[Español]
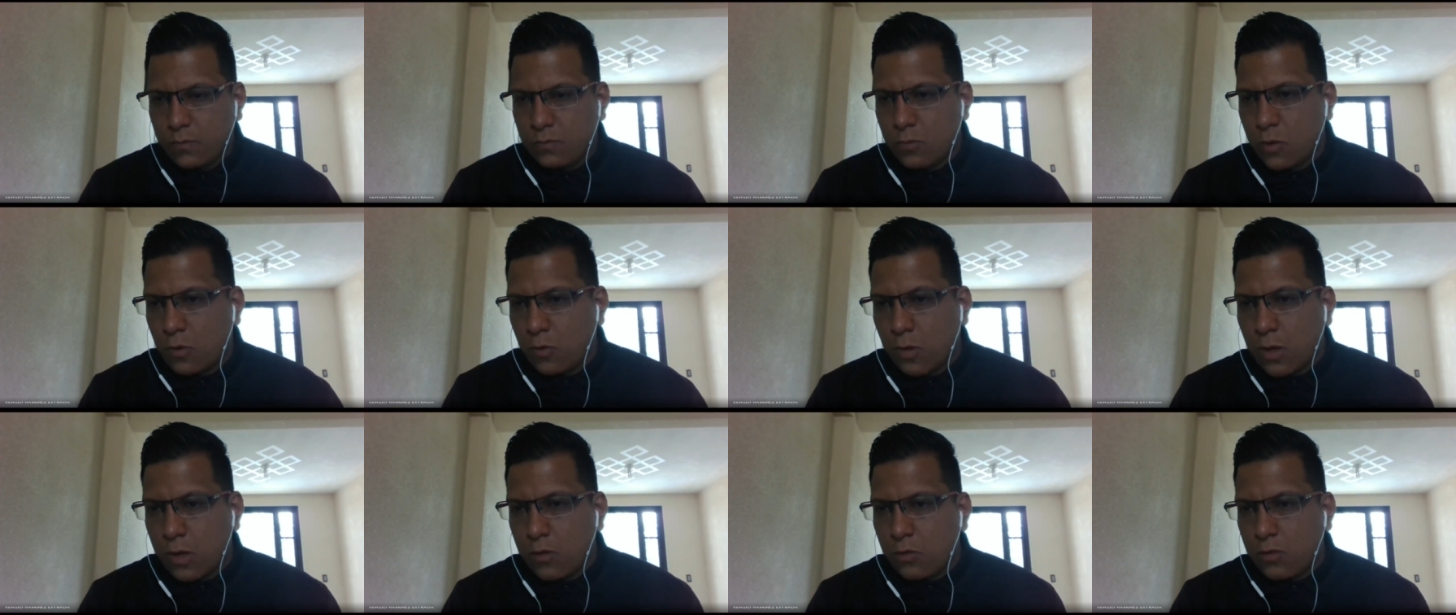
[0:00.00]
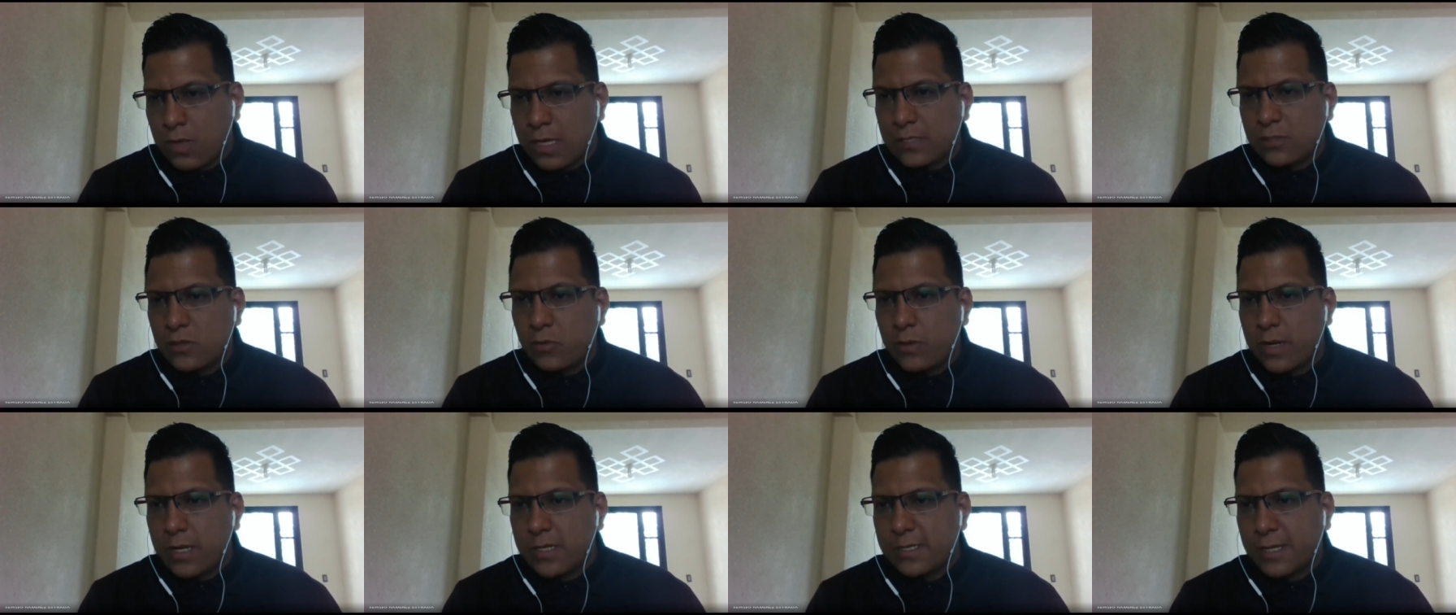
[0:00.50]
No, no hay
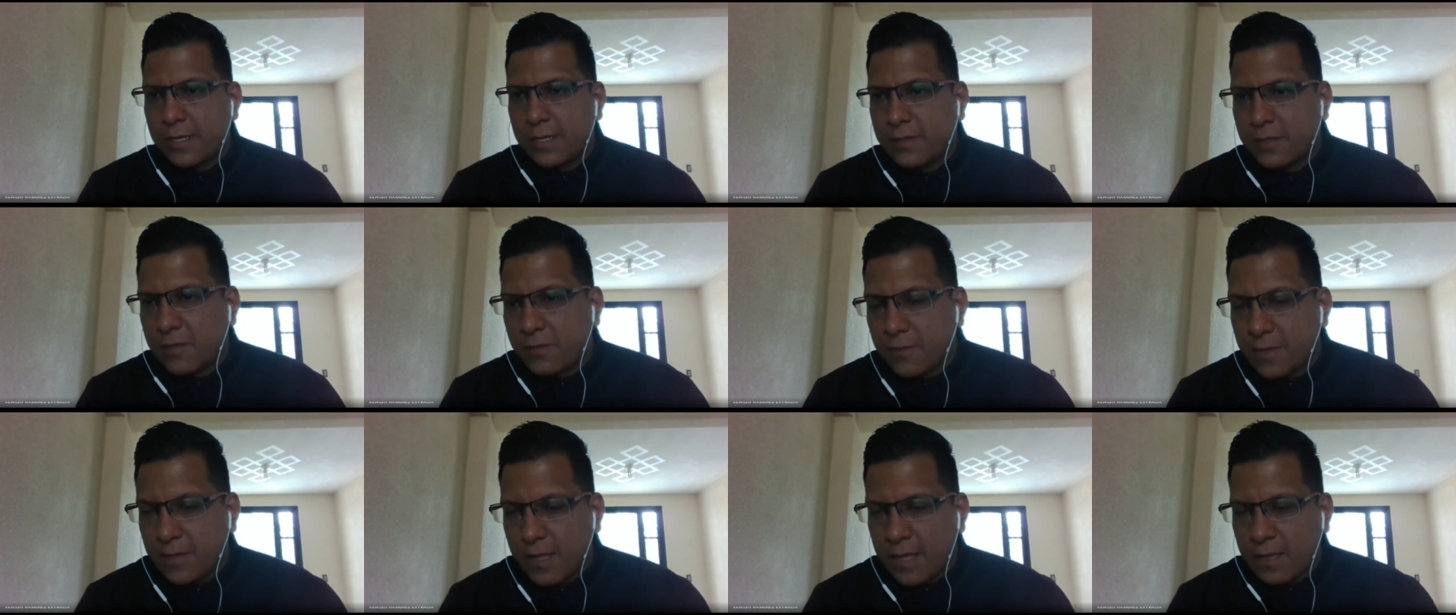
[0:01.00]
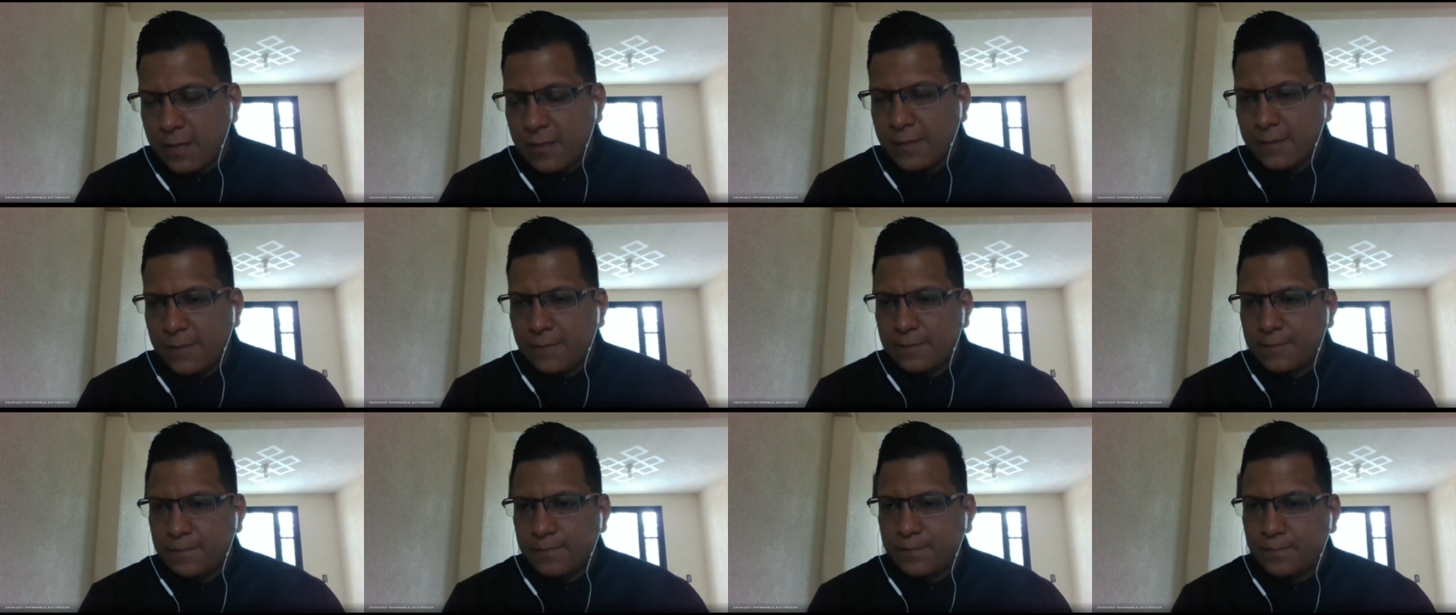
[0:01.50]
dudas sobre esta
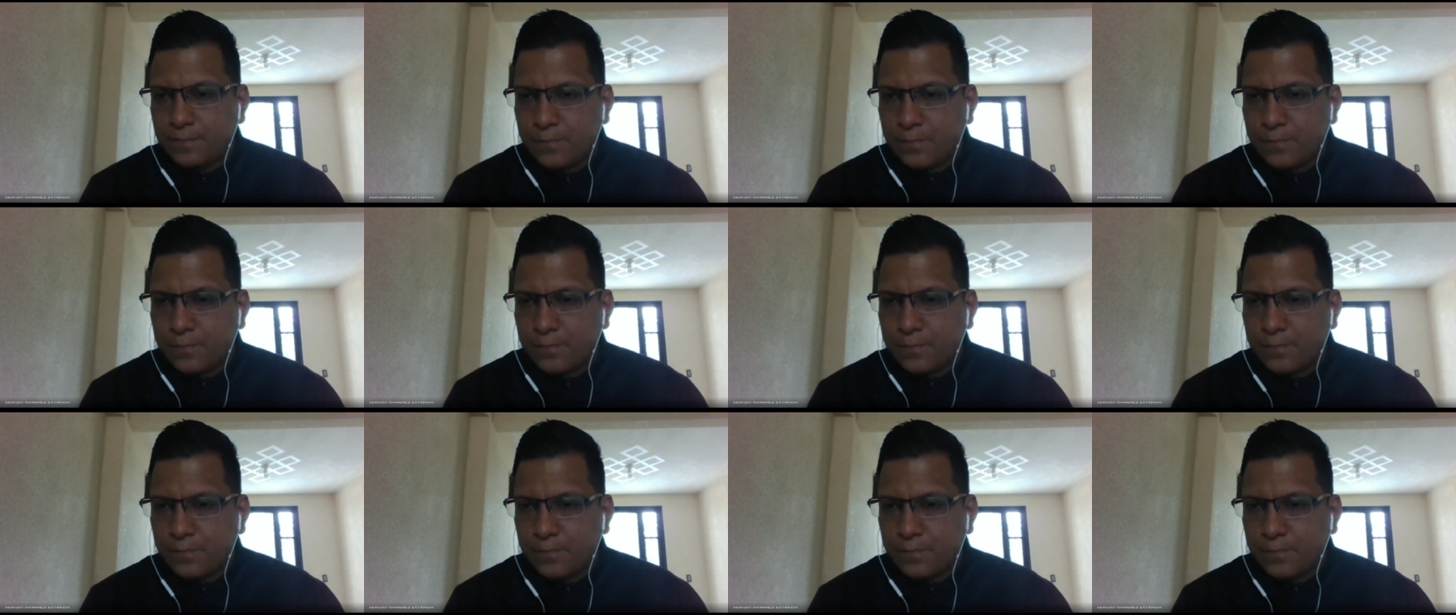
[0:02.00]
actividad.